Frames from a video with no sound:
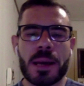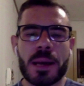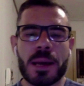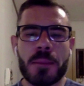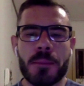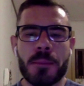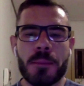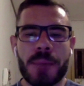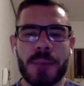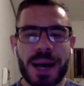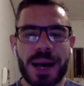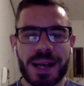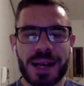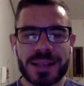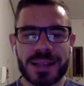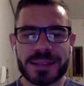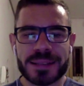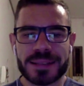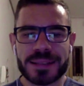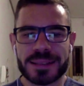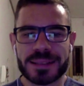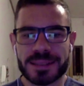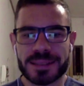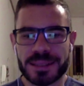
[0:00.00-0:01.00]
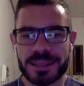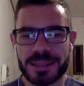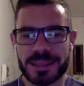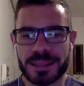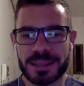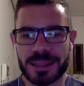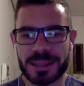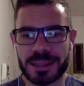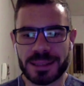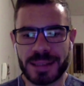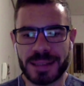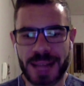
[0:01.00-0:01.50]
Mas,
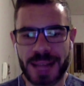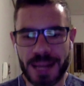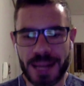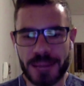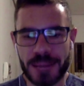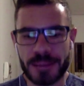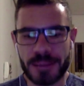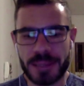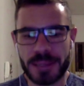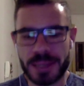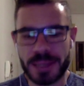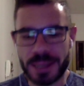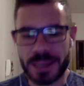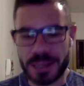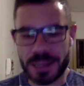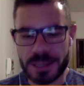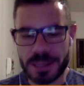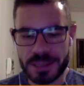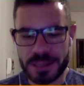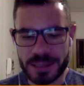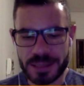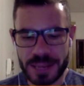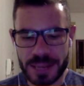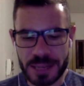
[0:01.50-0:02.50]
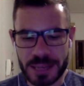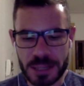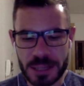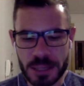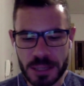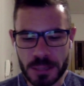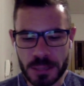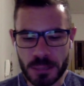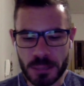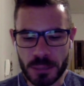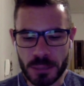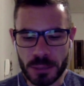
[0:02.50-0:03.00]
claro que a gente sente
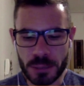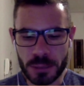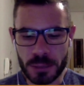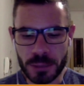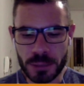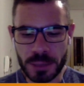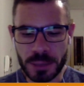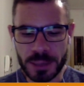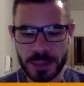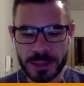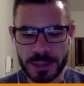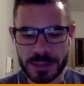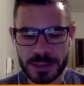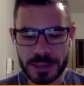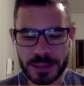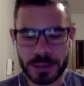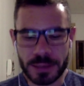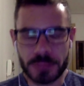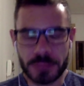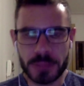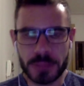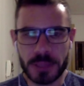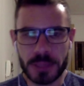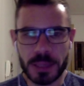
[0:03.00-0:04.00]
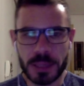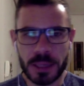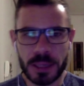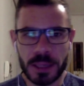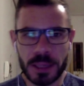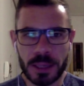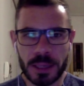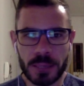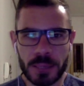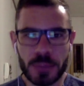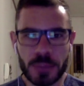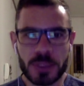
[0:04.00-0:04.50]
muito a questão
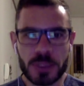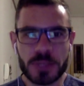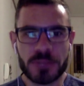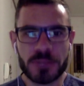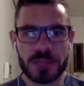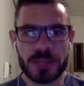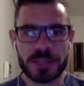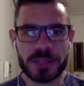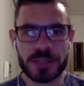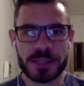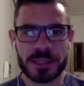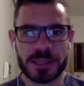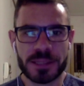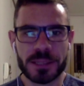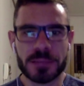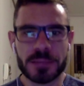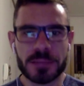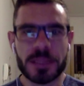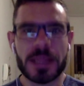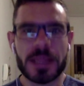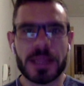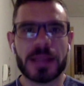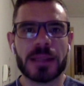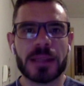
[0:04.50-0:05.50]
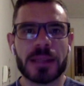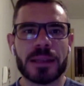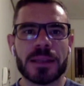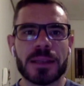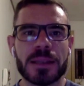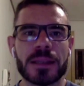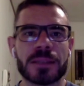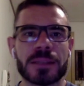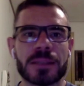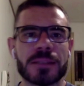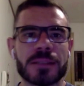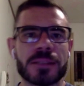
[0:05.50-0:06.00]
da motivação, né? De,
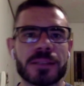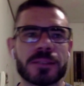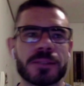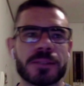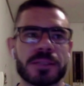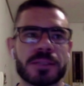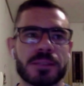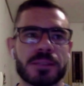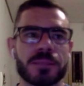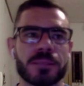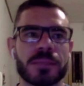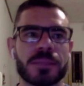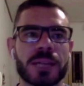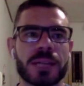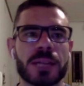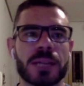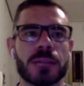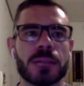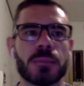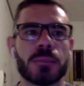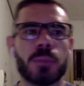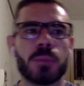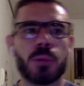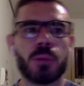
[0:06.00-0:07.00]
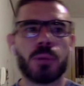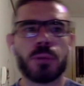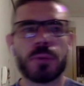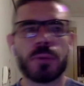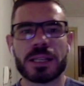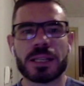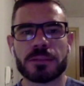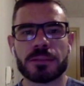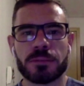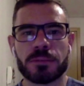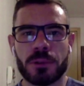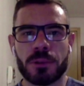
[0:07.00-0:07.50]
às vezes, fazer um treino um pouco
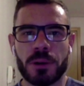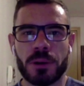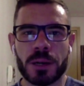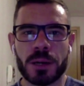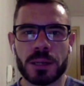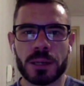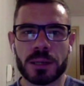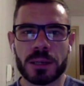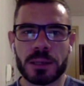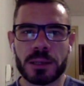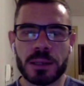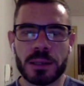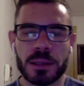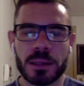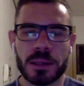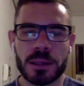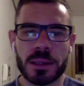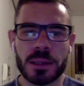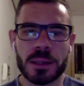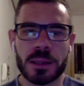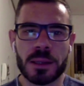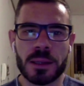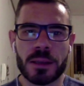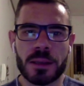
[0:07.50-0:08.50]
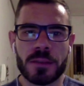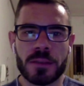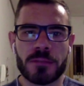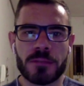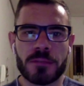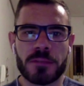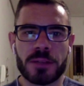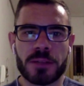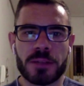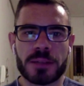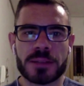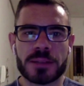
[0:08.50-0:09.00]
mais forte,
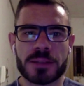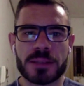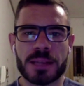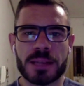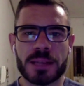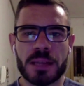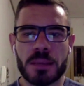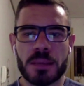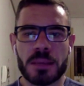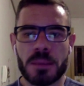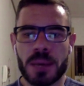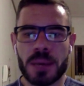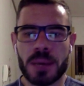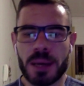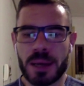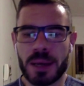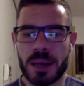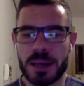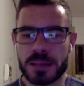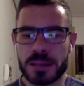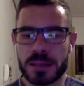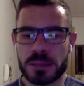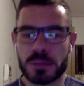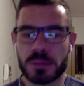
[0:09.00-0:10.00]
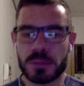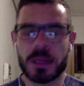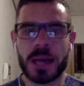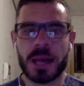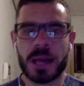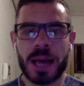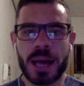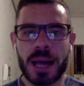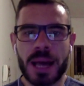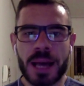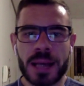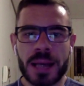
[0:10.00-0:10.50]
fazer uma...
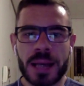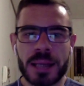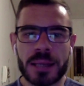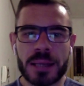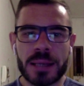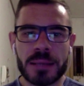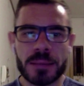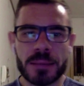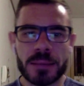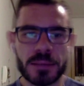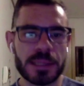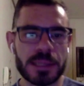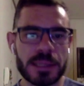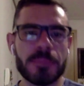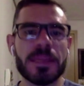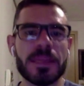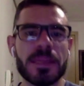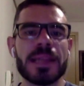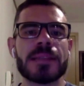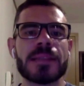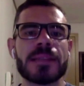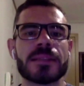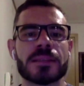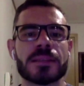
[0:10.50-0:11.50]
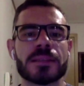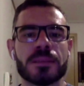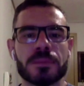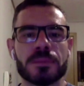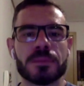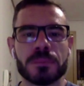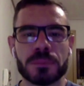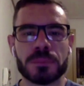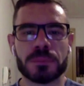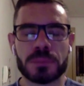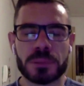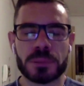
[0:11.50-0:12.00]
explorar aí os limites
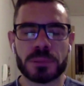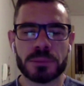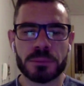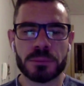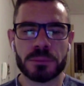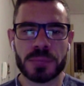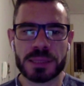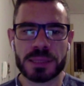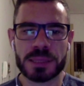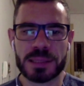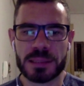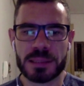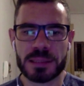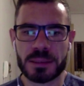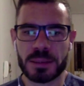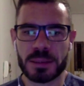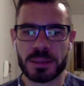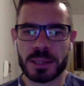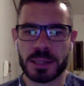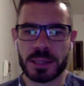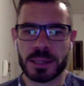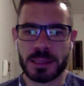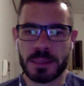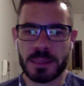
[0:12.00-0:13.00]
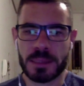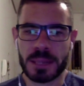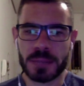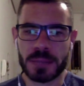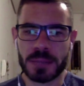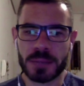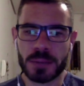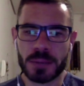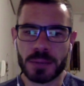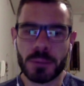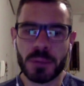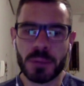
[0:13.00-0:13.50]
em uma sessão de treinamento
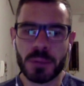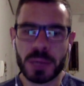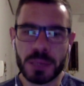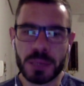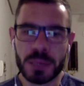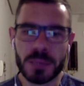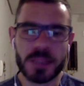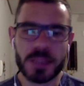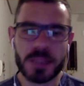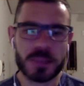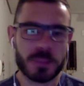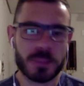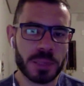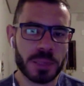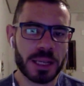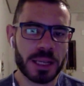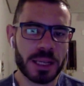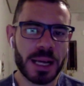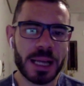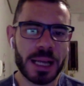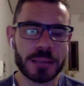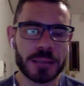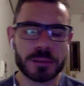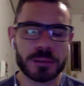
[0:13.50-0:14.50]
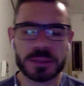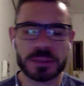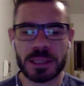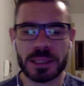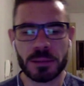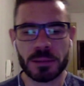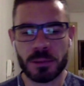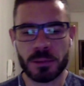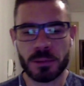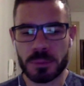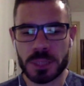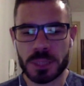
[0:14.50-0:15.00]
fica um pouquinho mais complicado, sem
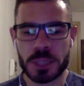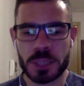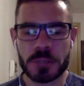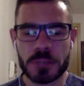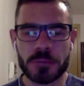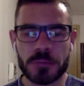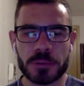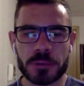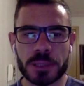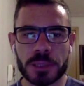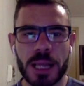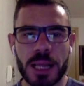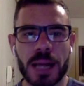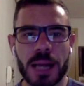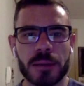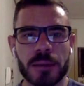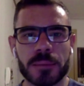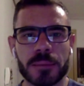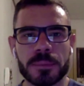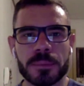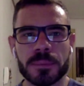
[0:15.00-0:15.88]
um objetivo claro.